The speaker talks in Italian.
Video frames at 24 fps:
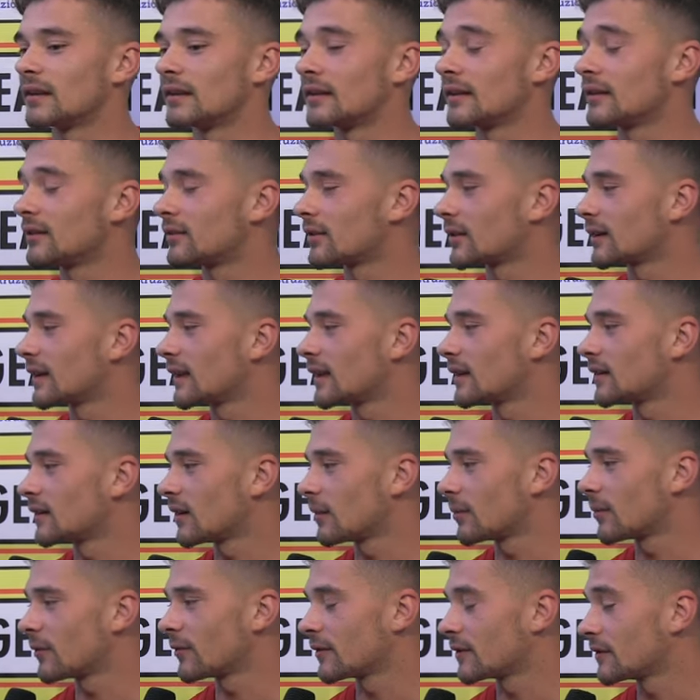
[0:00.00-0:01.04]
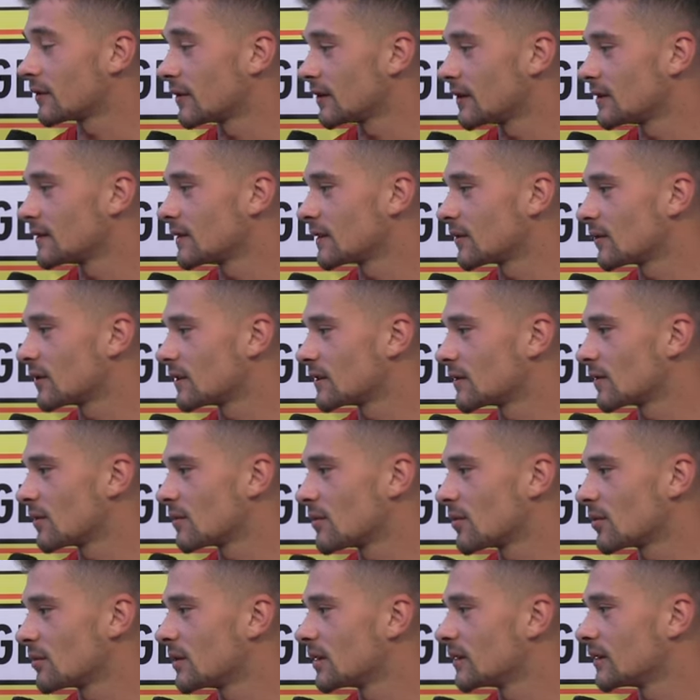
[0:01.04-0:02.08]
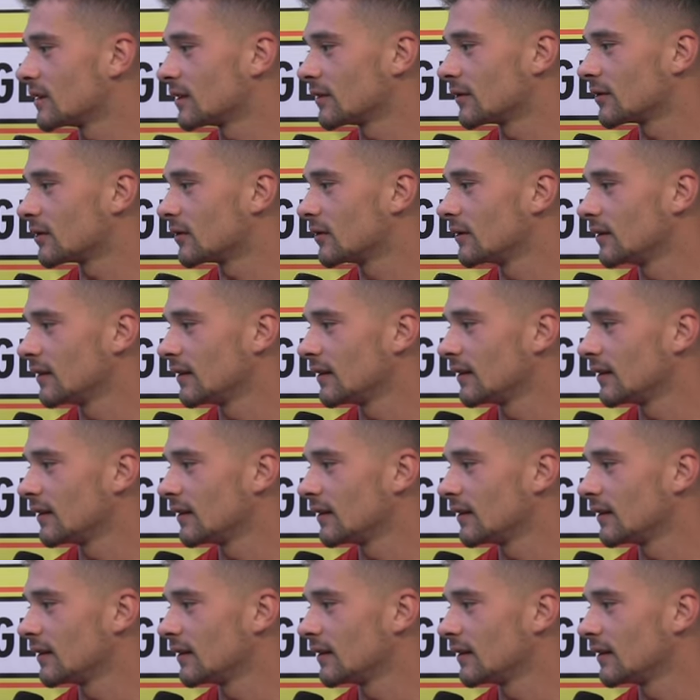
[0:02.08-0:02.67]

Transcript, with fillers: ritornare tra i professionisti, questo è il mio obiettivo.